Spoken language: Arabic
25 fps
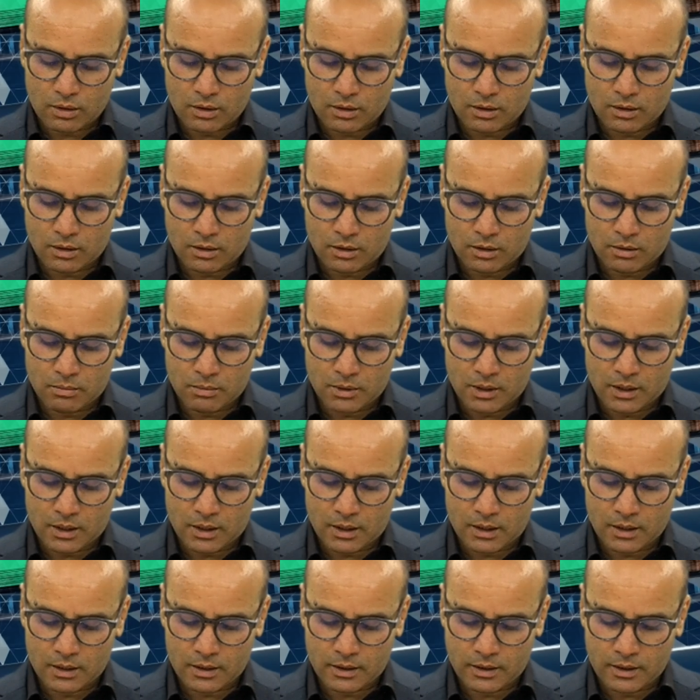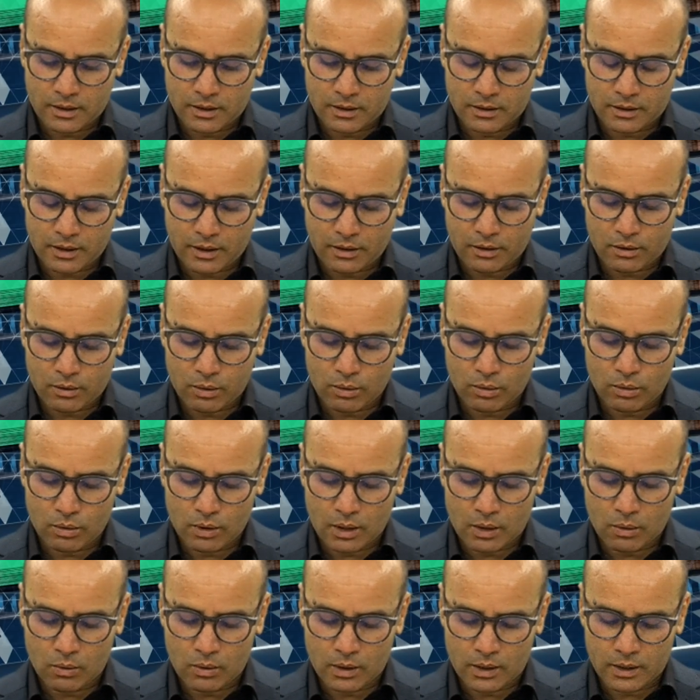آه، ملهاج إذا نتحدث
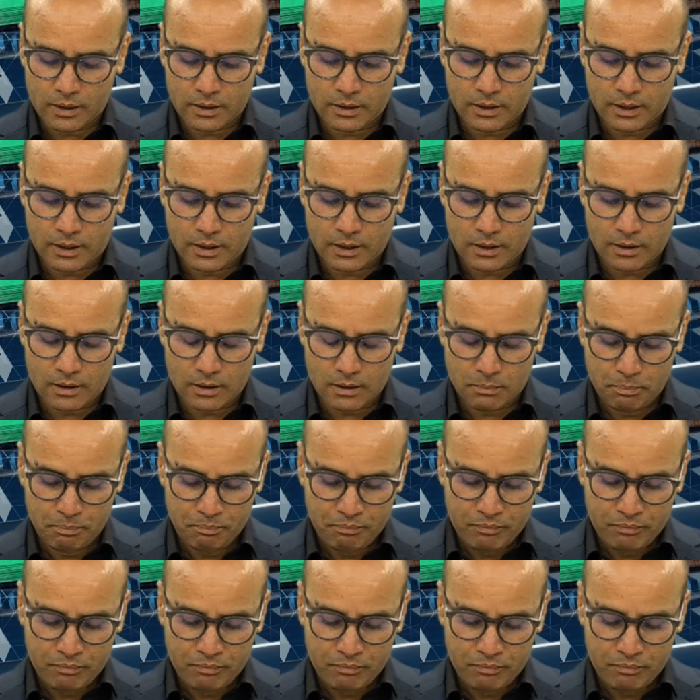أولا يعني